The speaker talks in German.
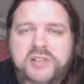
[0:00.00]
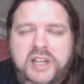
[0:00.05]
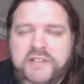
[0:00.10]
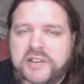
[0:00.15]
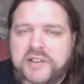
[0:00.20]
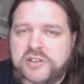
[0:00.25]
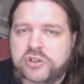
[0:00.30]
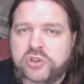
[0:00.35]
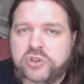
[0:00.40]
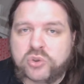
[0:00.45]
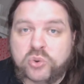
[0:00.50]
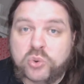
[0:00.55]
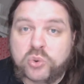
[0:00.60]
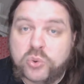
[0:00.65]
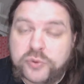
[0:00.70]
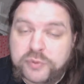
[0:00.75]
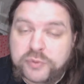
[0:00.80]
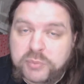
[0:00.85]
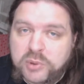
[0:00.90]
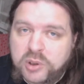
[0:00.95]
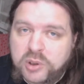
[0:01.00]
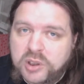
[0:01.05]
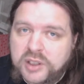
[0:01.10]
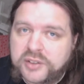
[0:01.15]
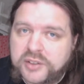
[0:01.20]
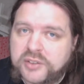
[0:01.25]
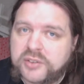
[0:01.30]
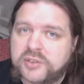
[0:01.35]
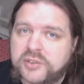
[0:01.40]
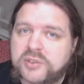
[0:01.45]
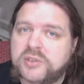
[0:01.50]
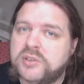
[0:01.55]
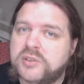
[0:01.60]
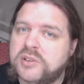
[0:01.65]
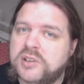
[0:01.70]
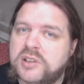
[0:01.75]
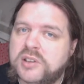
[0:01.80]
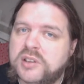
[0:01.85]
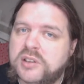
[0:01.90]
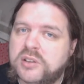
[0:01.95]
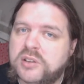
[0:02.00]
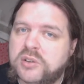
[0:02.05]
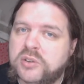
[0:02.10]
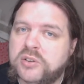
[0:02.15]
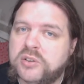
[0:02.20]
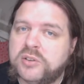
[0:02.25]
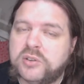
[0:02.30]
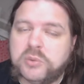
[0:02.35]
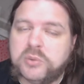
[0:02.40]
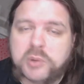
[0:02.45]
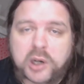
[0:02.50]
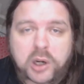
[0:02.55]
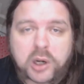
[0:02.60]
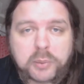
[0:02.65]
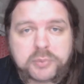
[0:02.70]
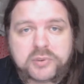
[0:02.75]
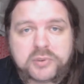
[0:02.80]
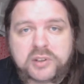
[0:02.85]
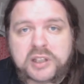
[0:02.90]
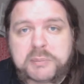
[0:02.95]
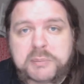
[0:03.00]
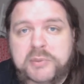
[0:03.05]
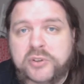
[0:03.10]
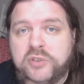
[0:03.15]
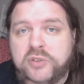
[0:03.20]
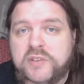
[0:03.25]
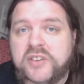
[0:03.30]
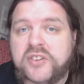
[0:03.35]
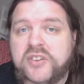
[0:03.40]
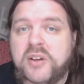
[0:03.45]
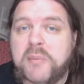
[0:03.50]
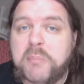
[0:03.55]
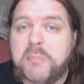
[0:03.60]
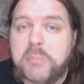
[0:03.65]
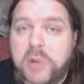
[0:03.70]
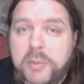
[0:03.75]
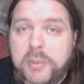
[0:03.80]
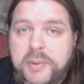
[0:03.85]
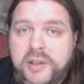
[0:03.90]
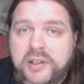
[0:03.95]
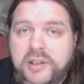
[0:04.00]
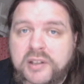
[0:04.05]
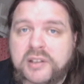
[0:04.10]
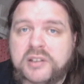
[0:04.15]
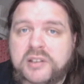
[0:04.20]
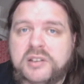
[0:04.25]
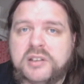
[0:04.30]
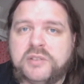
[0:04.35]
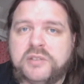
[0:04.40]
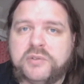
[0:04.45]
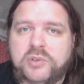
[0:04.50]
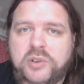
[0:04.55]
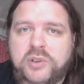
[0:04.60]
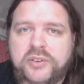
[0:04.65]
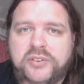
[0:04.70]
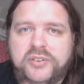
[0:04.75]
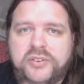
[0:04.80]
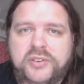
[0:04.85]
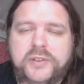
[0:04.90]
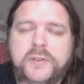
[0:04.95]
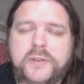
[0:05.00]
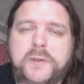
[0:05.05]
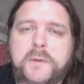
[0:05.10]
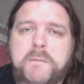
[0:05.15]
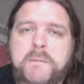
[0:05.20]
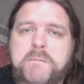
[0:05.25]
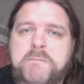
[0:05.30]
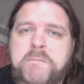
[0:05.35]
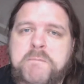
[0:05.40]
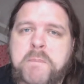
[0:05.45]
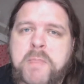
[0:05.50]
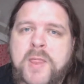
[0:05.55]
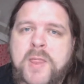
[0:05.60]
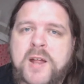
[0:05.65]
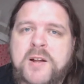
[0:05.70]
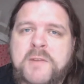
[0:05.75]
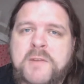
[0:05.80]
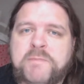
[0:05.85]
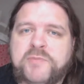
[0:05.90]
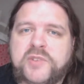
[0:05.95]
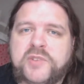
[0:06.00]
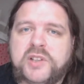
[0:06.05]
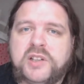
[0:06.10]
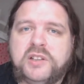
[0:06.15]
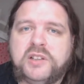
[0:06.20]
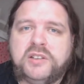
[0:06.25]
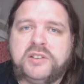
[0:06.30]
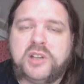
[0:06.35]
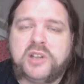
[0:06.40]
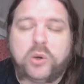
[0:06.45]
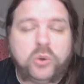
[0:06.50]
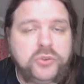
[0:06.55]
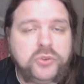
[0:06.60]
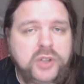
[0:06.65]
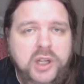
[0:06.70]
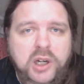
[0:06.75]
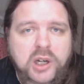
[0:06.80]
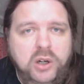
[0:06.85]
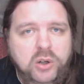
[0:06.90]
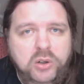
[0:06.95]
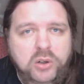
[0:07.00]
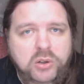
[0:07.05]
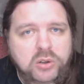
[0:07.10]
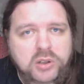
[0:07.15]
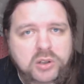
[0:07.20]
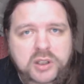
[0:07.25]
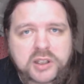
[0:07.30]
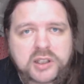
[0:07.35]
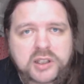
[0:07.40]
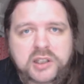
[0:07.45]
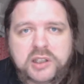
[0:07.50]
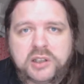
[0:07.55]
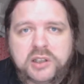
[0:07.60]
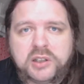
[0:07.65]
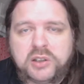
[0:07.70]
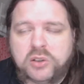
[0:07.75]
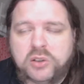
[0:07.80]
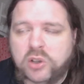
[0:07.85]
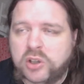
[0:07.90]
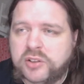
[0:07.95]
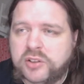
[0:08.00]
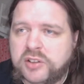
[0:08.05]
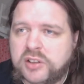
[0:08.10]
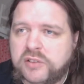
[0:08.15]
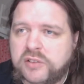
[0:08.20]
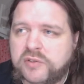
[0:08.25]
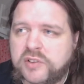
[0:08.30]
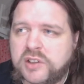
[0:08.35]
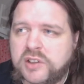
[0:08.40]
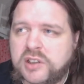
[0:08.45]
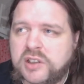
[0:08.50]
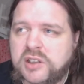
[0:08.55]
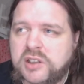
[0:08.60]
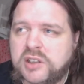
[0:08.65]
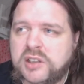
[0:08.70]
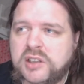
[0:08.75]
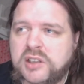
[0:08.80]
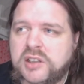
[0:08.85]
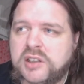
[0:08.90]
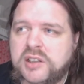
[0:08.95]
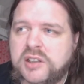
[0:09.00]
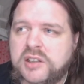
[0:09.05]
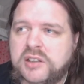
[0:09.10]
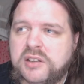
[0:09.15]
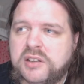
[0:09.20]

teilweise schon Rufmord und überhaupt nennt man sowas Mobbing geworden sind. Ja, darunter auch äh, Leute wie, äh,